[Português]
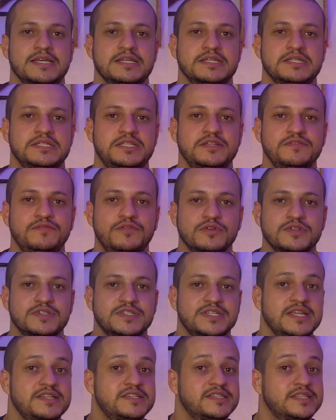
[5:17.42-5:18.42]
se
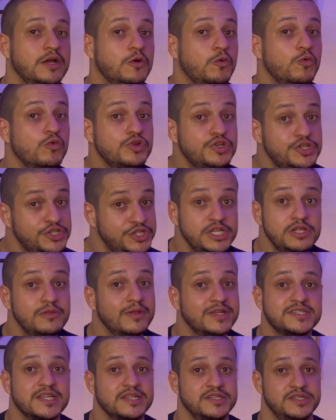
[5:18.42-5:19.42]
você está curtindo
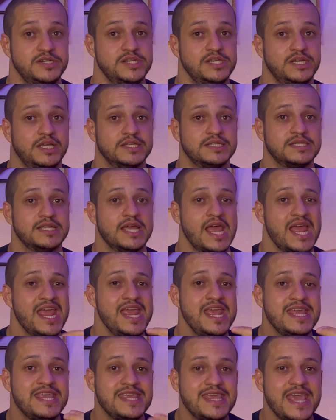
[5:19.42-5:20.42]
essas dicas e
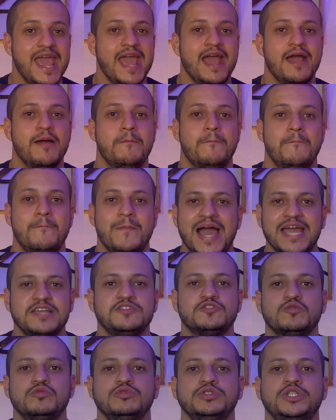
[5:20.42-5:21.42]
quer mais
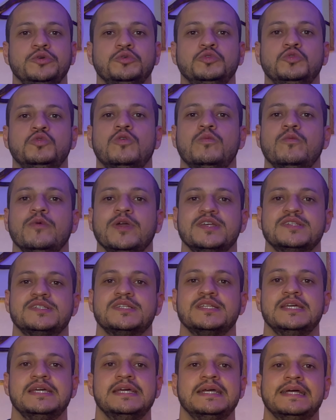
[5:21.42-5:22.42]
conteúdo como esse,
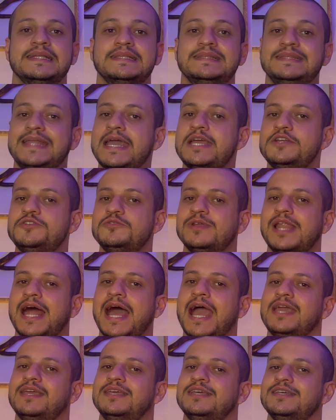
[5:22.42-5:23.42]
deixa o
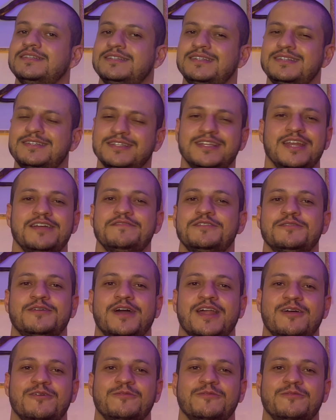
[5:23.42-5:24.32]
like, se inscreva no canal.